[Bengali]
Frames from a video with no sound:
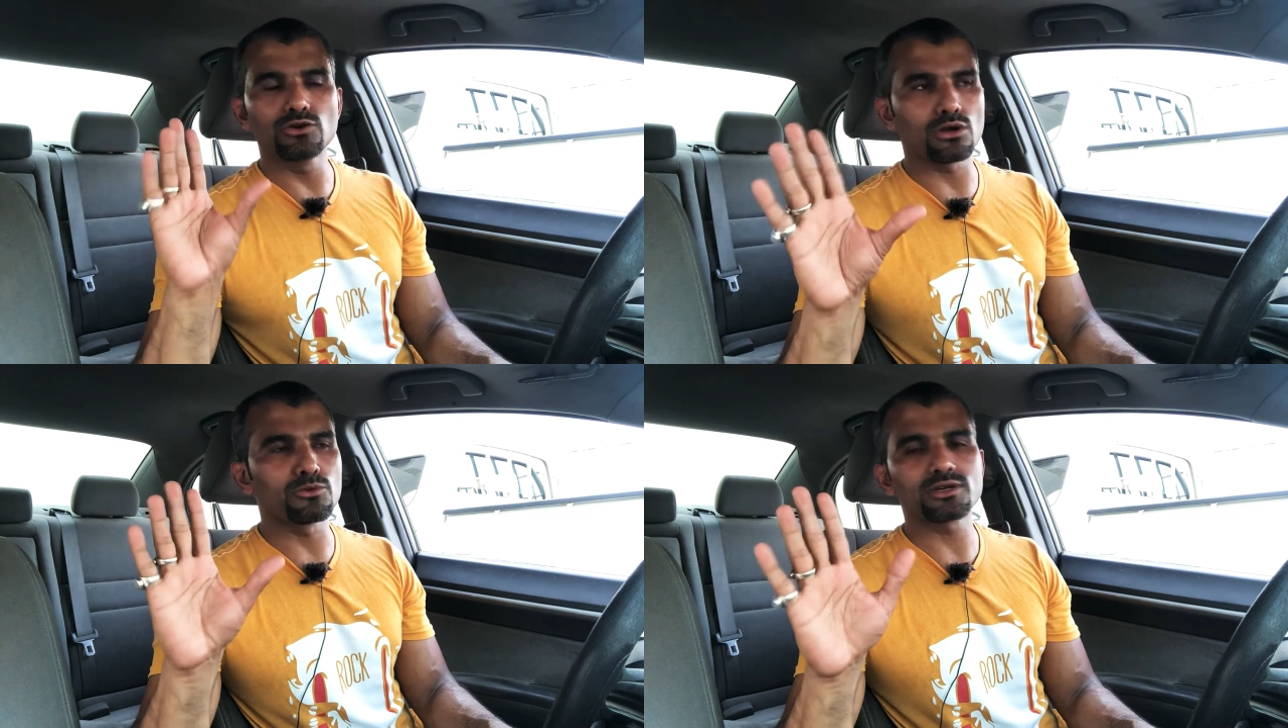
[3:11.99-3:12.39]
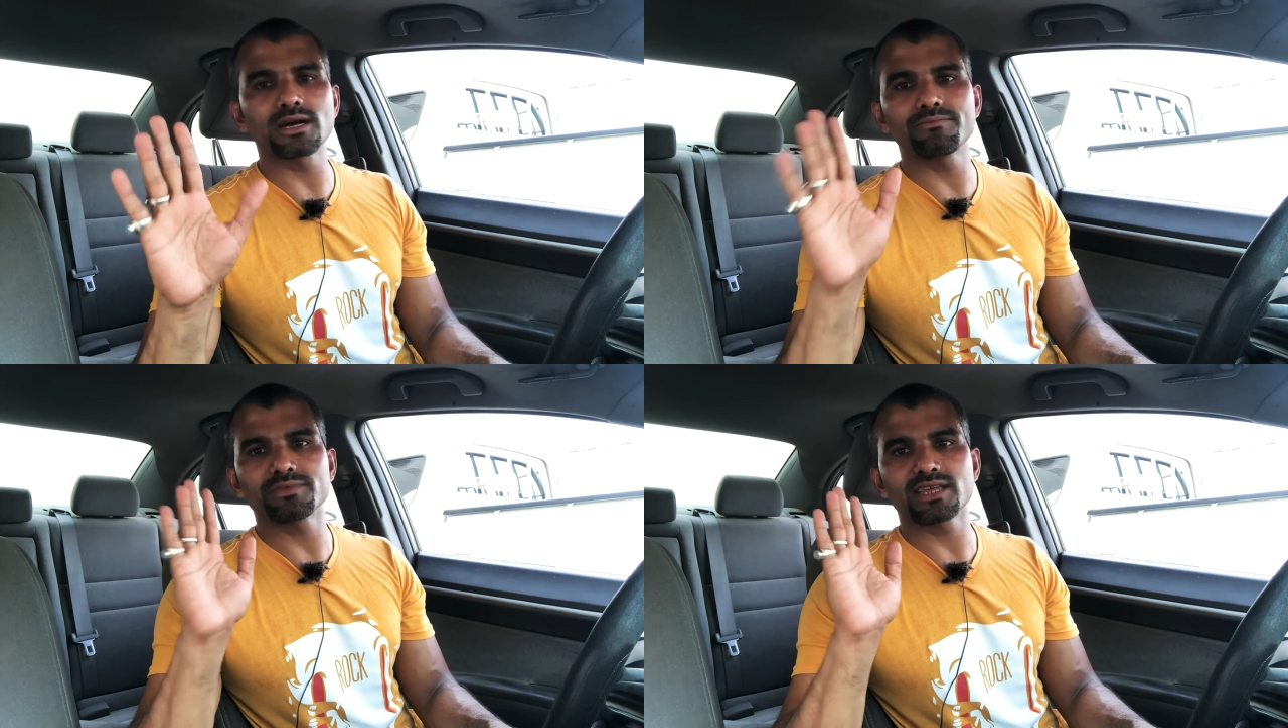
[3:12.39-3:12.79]
হরমোনটা
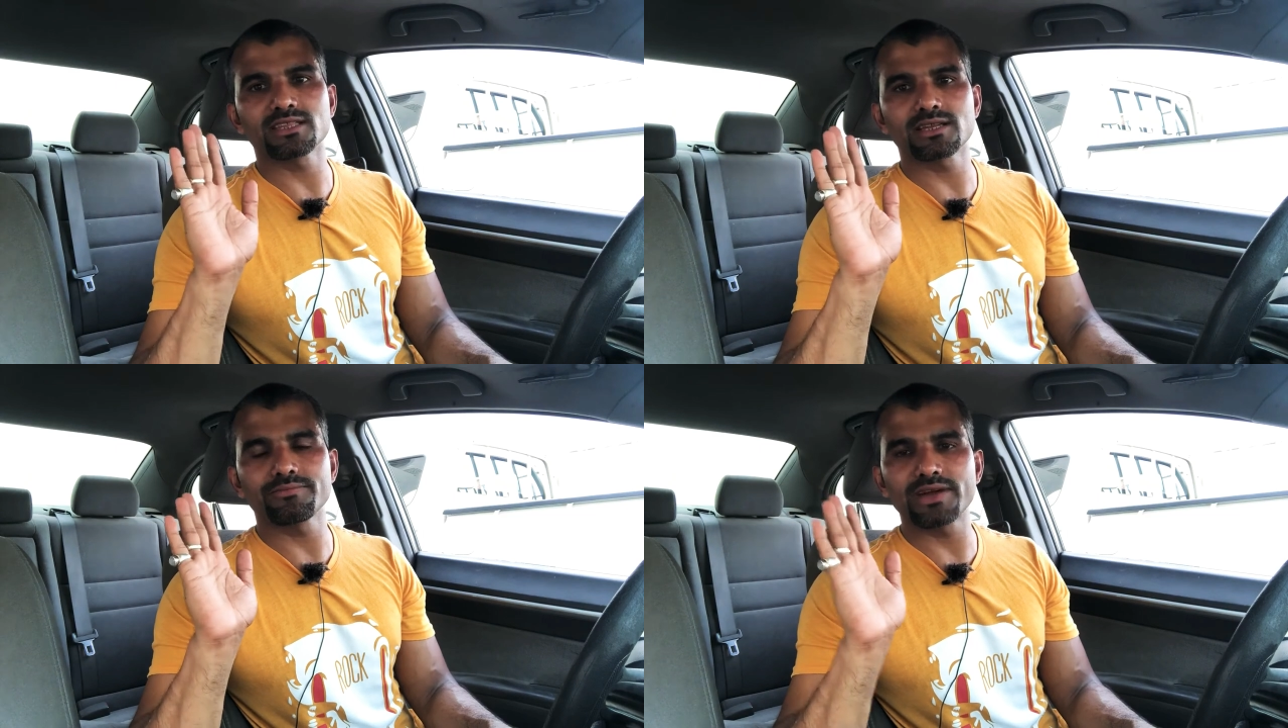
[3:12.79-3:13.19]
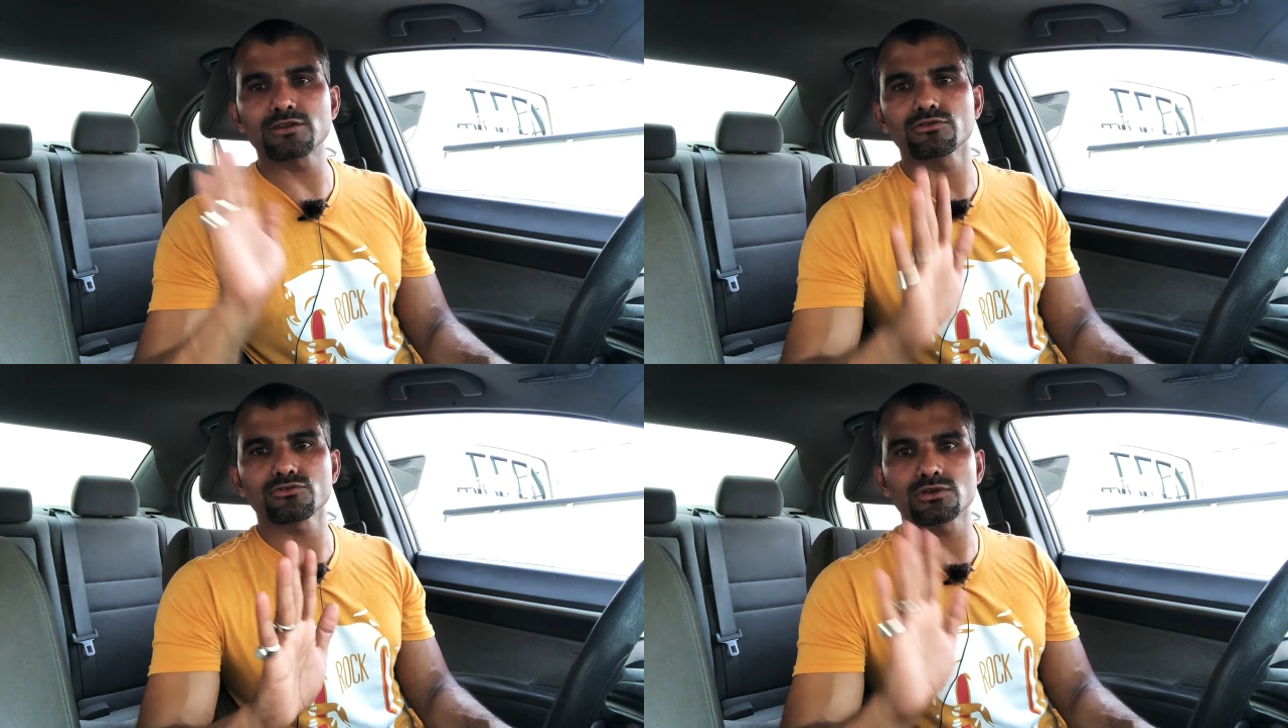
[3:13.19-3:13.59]
তাদেরকে ফ্যাট
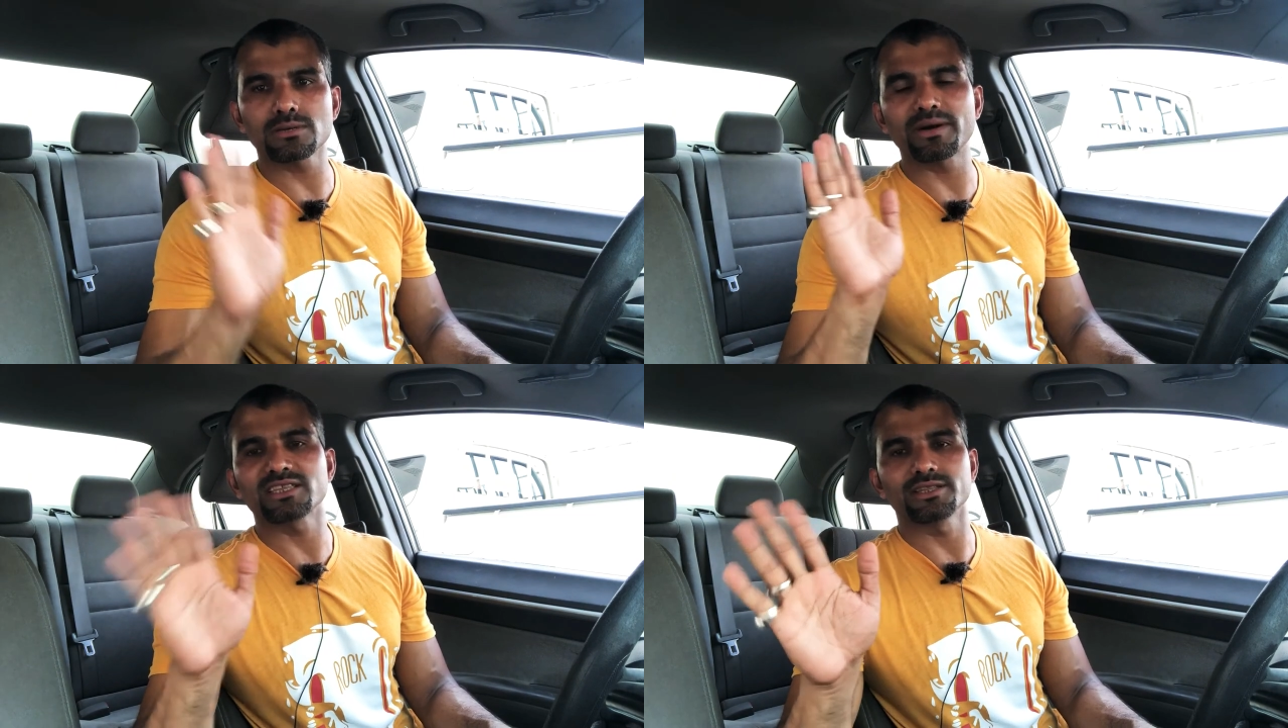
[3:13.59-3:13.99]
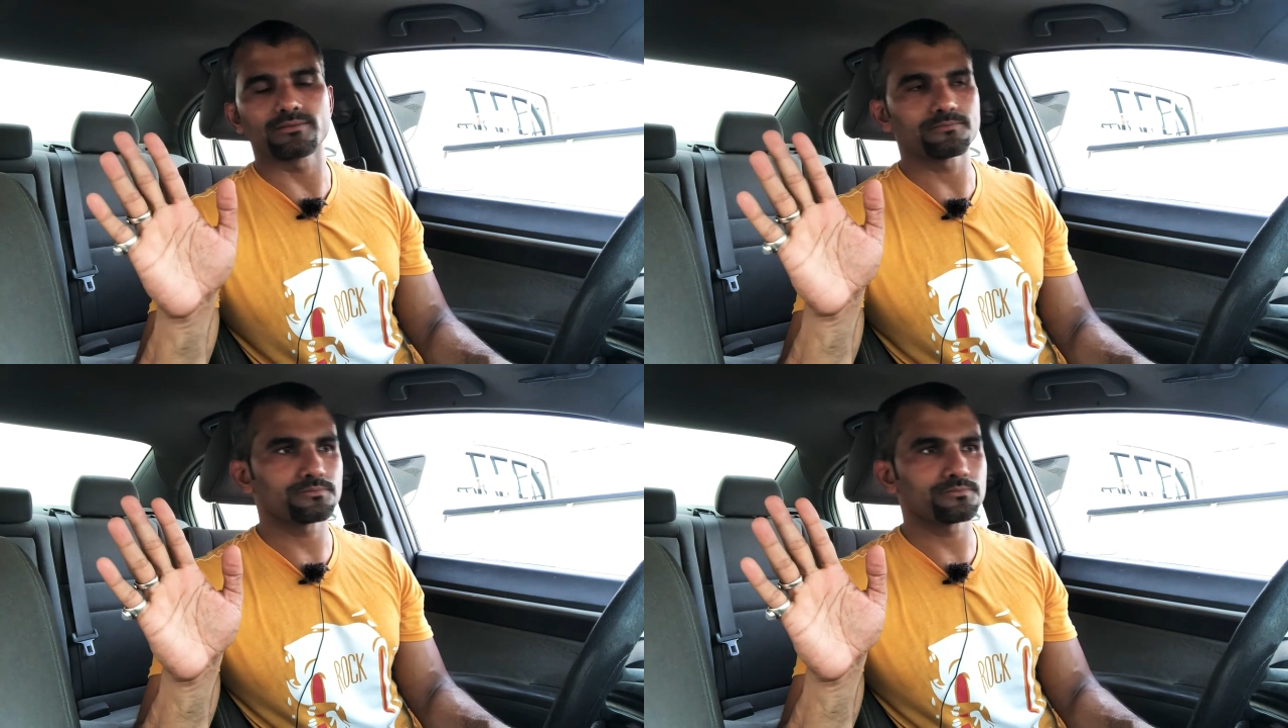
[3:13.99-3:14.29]
লস করতে বাধা দেয়